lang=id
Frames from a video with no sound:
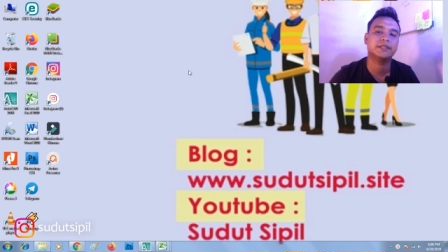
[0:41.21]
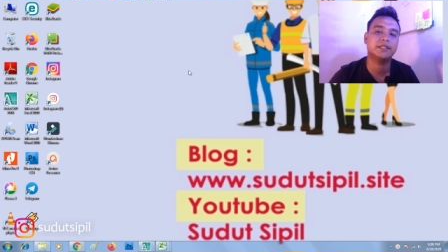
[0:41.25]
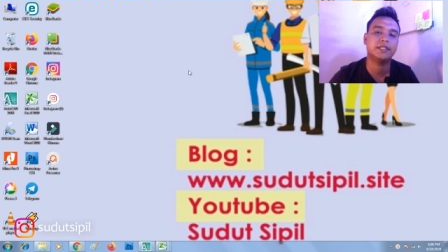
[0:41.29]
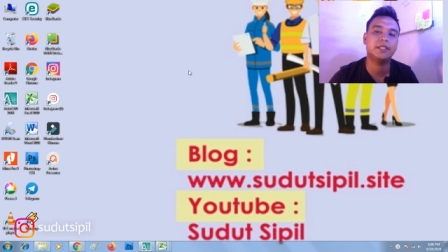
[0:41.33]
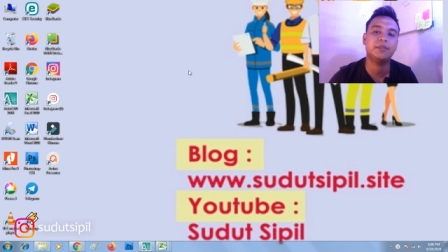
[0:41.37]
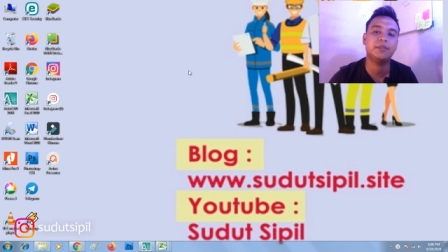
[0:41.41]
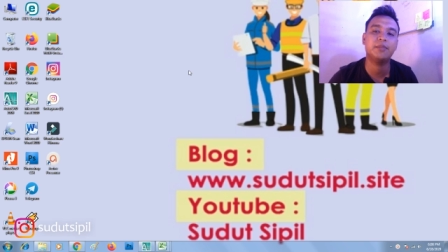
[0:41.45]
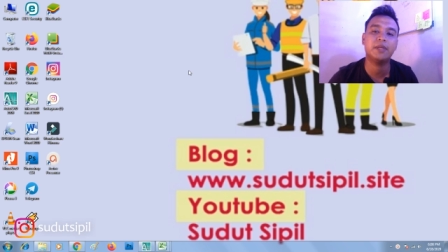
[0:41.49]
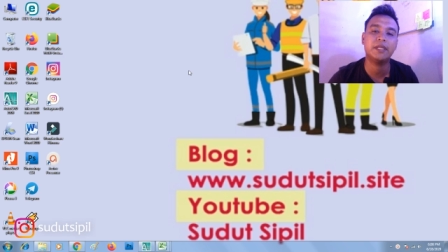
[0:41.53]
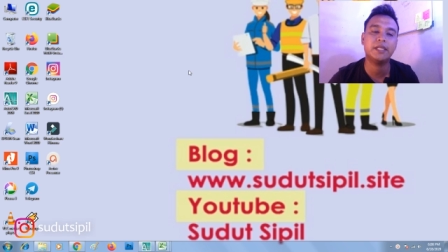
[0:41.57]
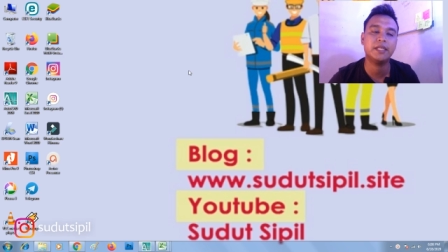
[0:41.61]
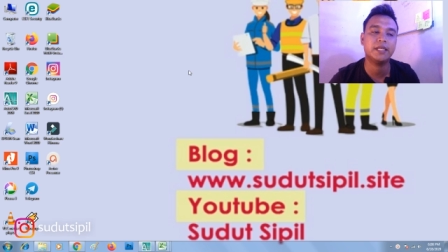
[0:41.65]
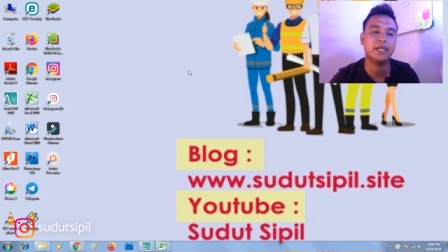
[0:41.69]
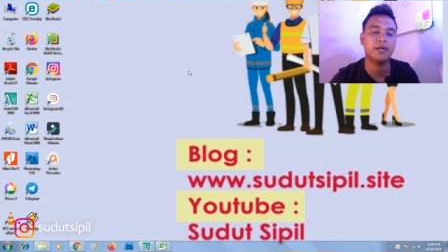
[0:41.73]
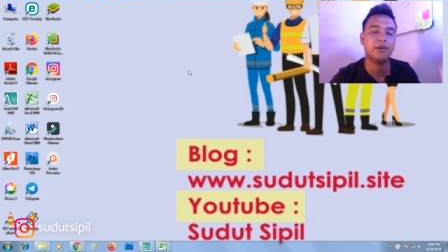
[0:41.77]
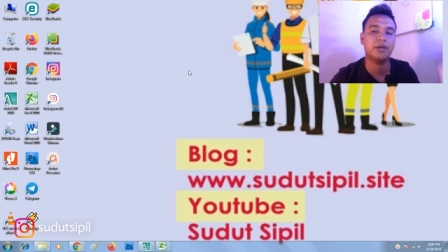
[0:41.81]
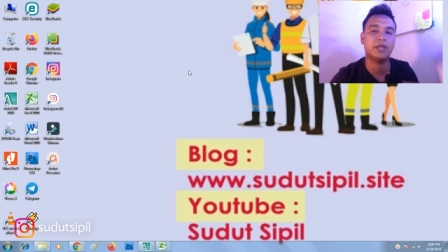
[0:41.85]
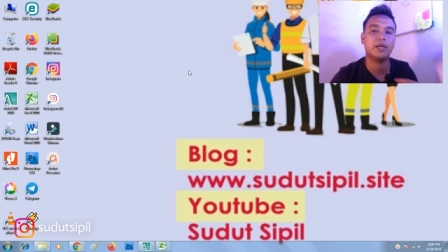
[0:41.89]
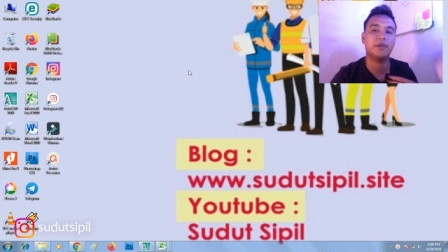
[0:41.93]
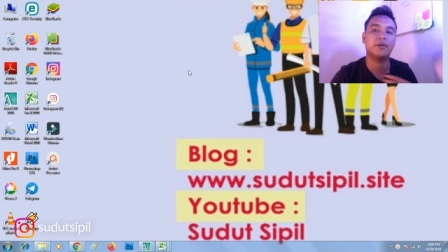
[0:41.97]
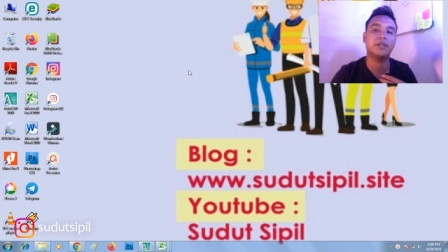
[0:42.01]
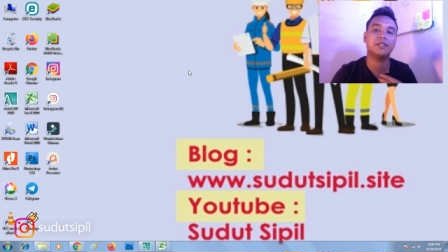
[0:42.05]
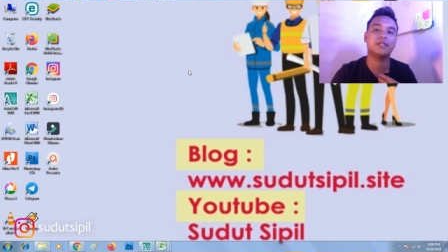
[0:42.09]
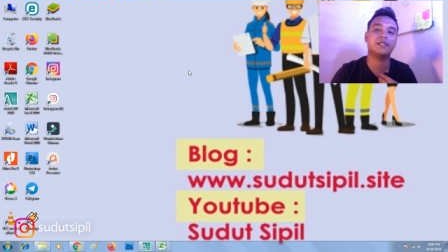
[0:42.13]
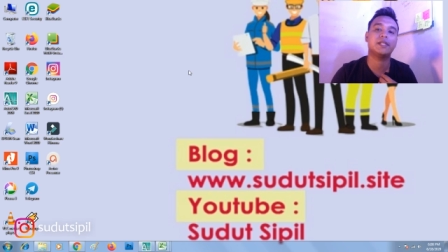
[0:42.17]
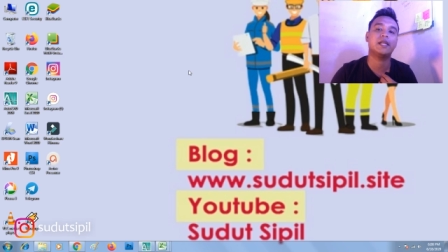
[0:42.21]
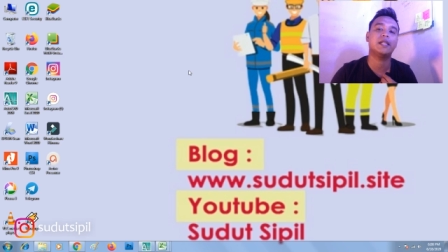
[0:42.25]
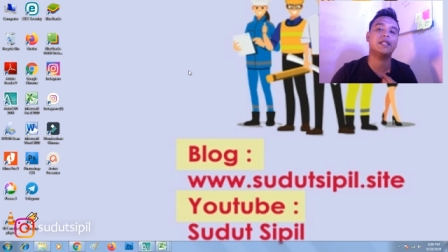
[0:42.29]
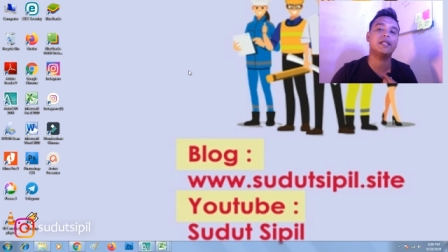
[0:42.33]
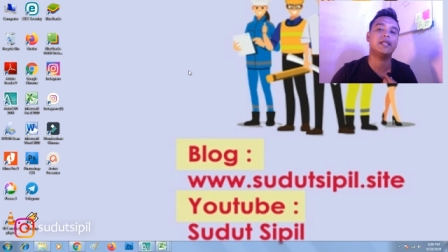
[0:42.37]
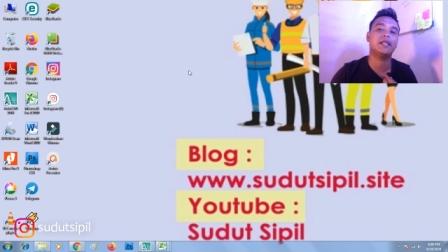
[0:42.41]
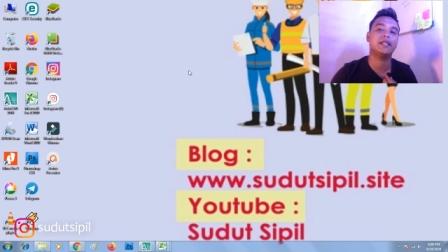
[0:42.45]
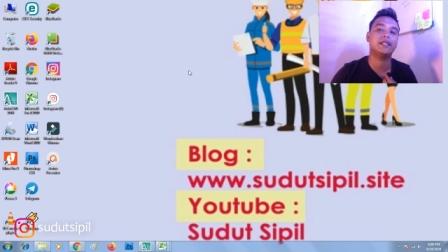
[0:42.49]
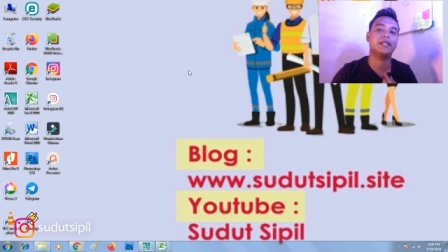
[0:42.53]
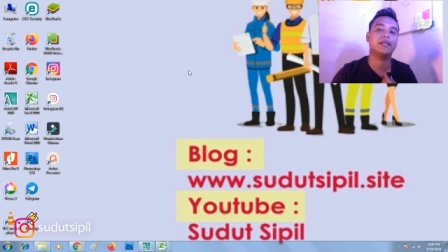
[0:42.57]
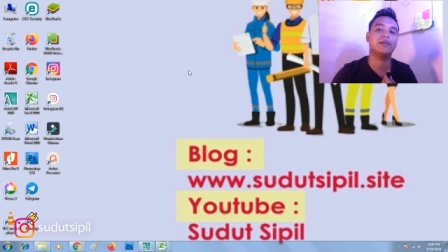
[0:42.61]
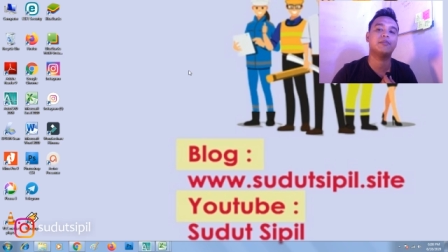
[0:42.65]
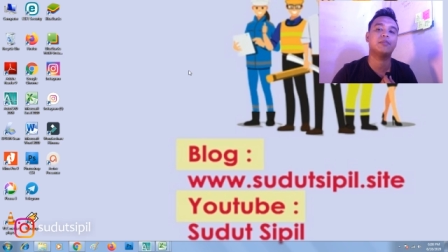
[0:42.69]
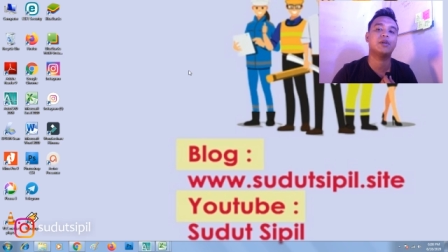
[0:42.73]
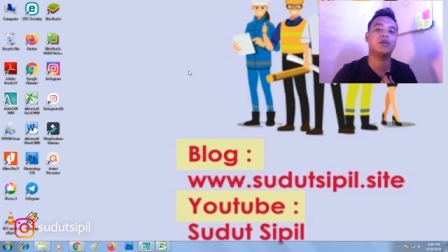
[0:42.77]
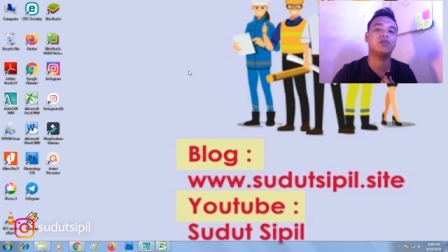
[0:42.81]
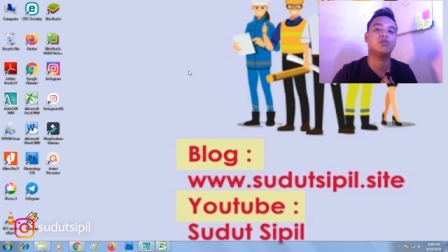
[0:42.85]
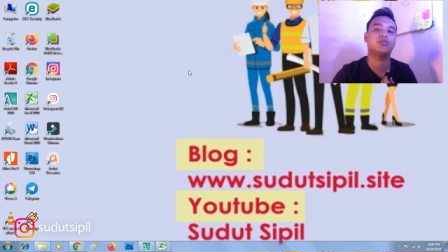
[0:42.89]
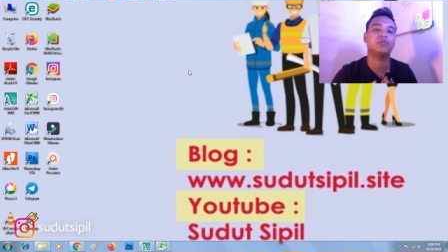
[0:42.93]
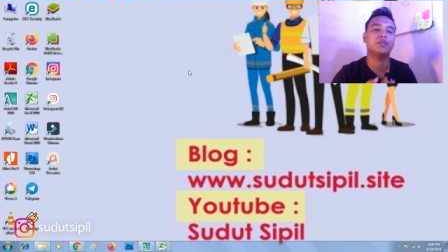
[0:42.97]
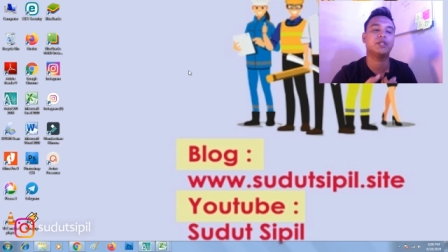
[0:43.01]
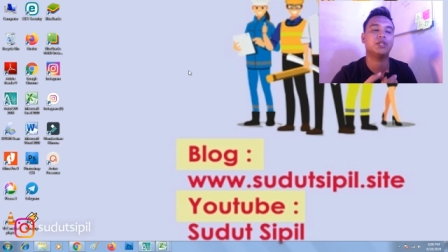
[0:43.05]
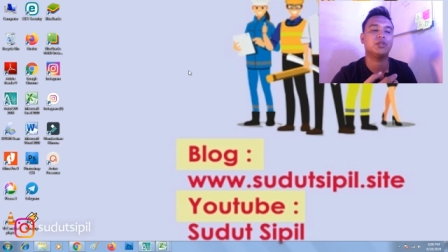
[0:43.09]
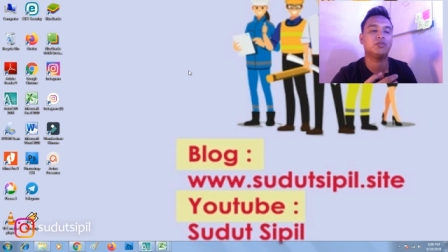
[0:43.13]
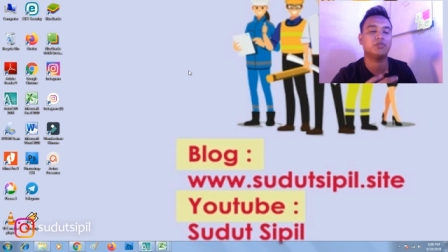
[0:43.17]
Jadi bagi kawan-kawan sekalian yang
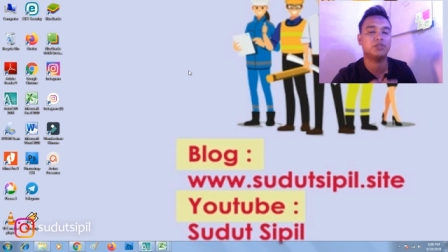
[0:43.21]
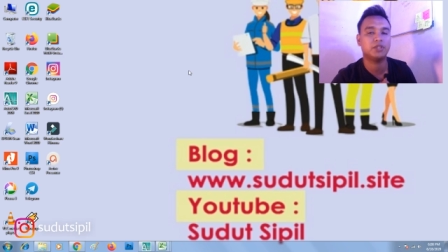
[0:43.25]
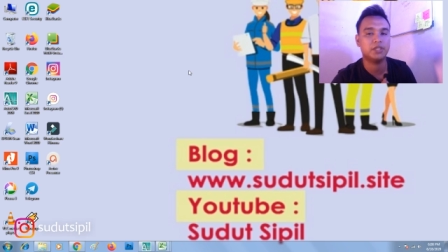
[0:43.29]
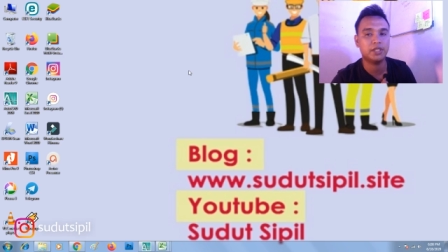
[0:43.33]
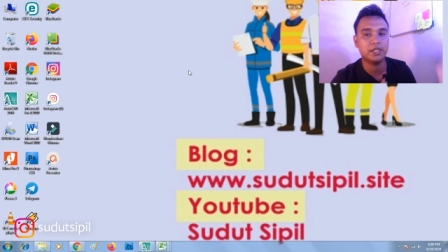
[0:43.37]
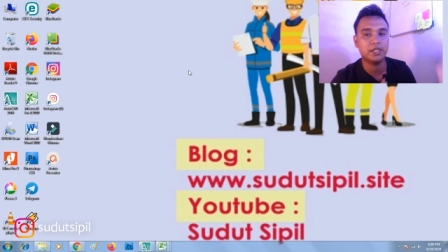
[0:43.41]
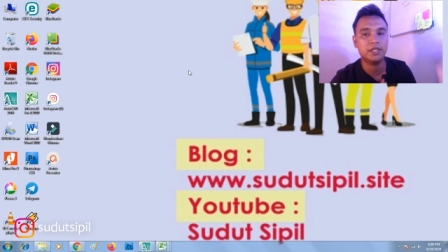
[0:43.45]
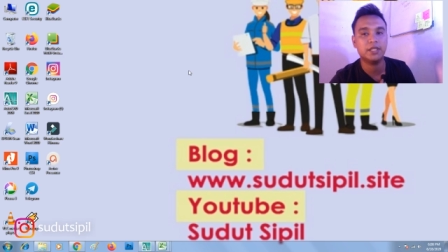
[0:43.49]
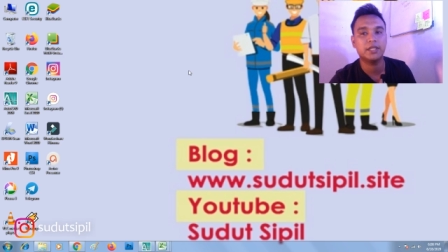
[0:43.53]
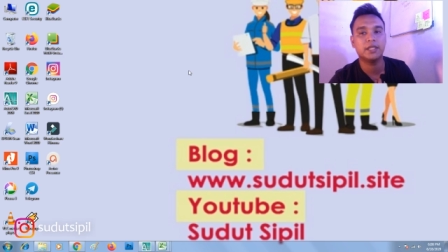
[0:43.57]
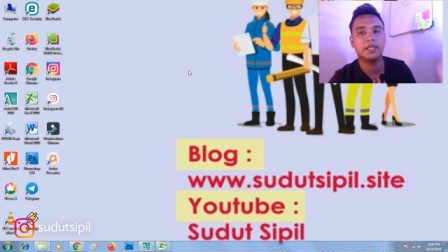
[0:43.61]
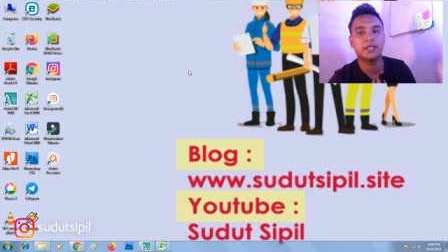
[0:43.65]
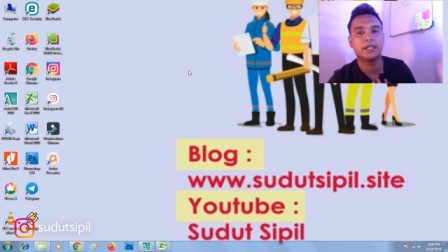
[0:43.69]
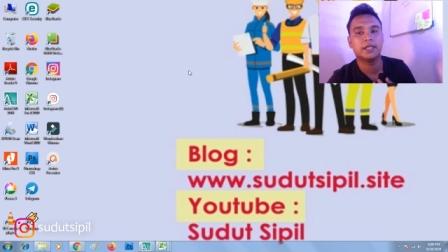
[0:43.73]
mau mengikuti,